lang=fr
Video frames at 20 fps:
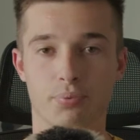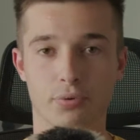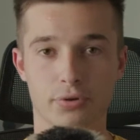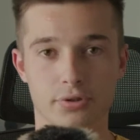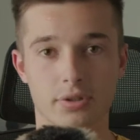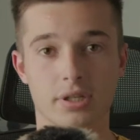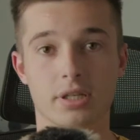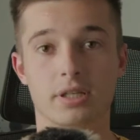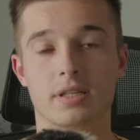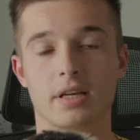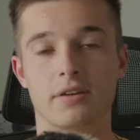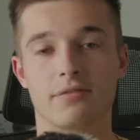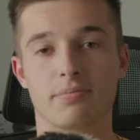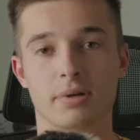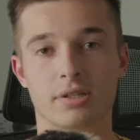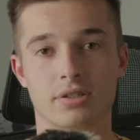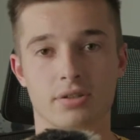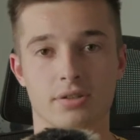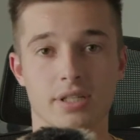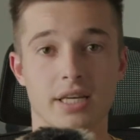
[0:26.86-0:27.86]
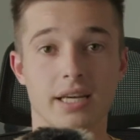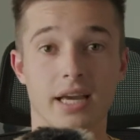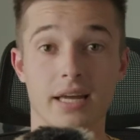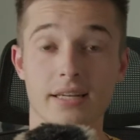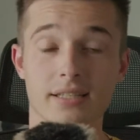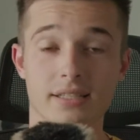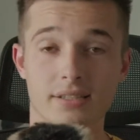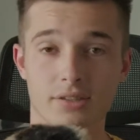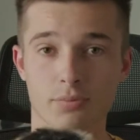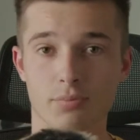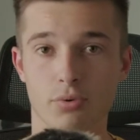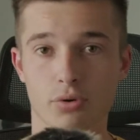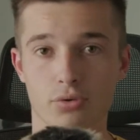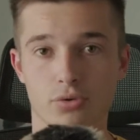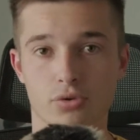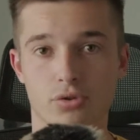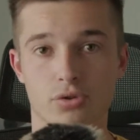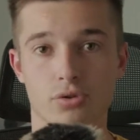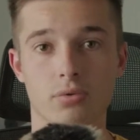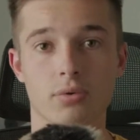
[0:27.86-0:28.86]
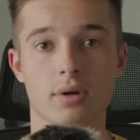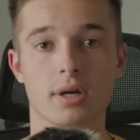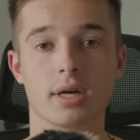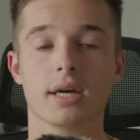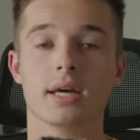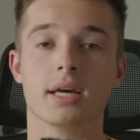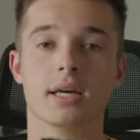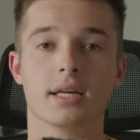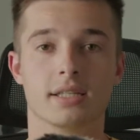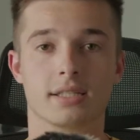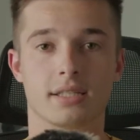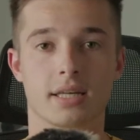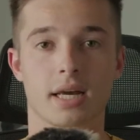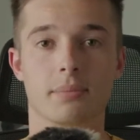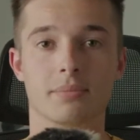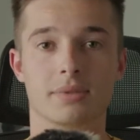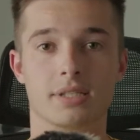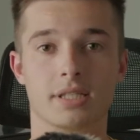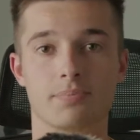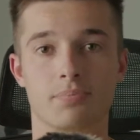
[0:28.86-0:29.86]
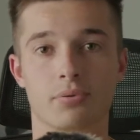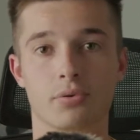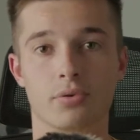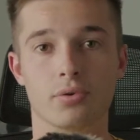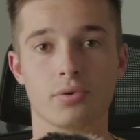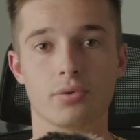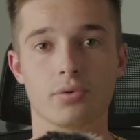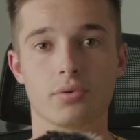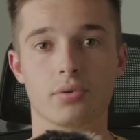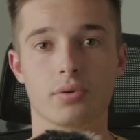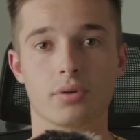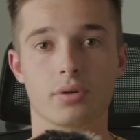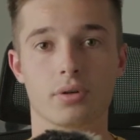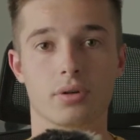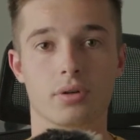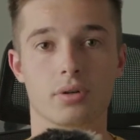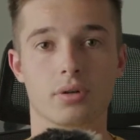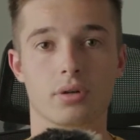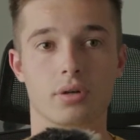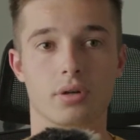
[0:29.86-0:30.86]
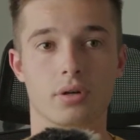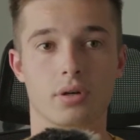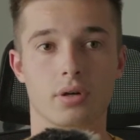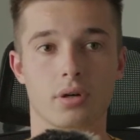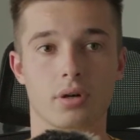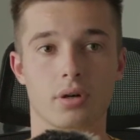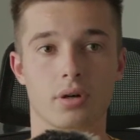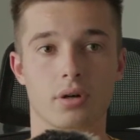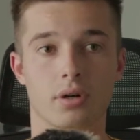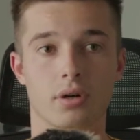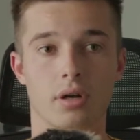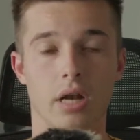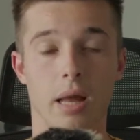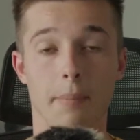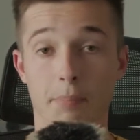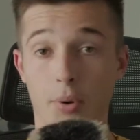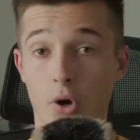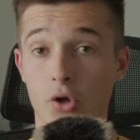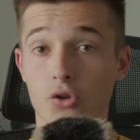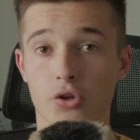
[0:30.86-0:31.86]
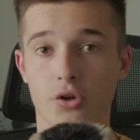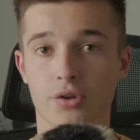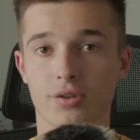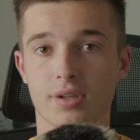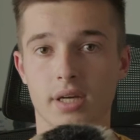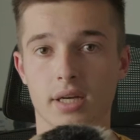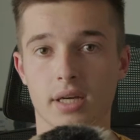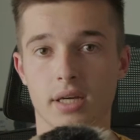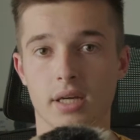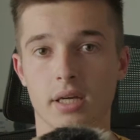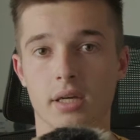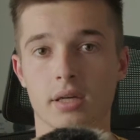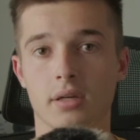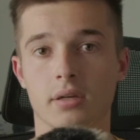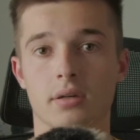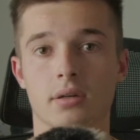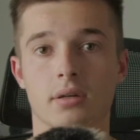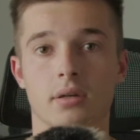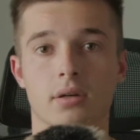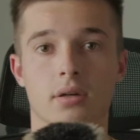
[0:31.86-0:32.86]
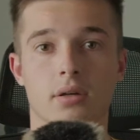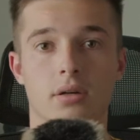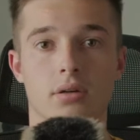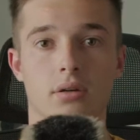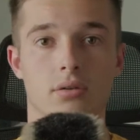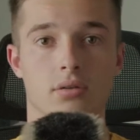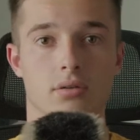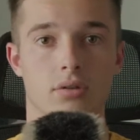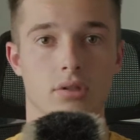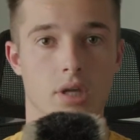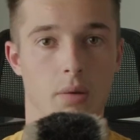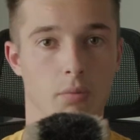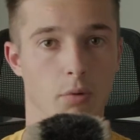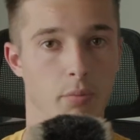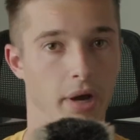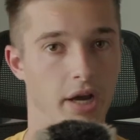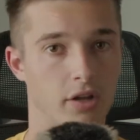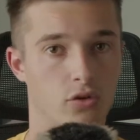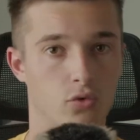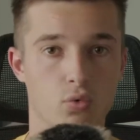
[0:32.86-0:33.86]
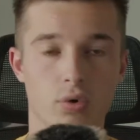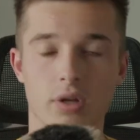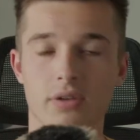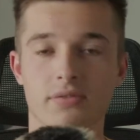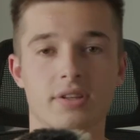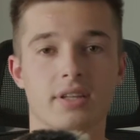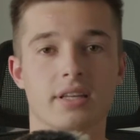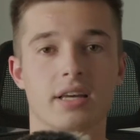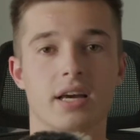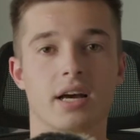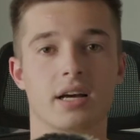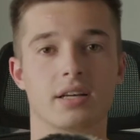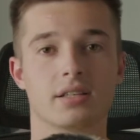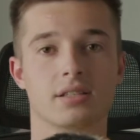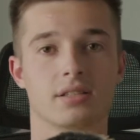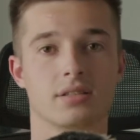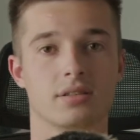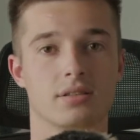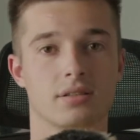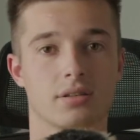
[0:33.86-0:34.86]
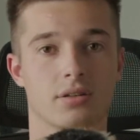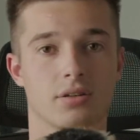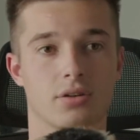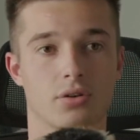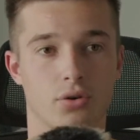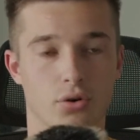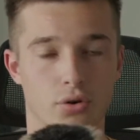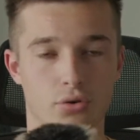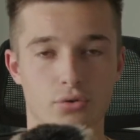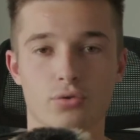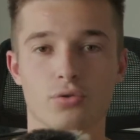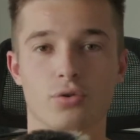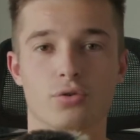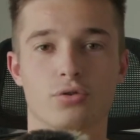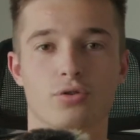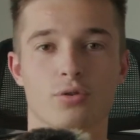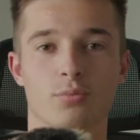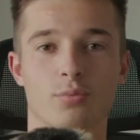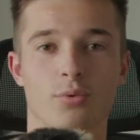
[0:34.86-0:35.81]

pour ceux qui ne savent pas ce que c'est qu'un assistant de production, c'est un petit peu euh, la porte d'entrée d'à peu près tous les vidéastes connus de ce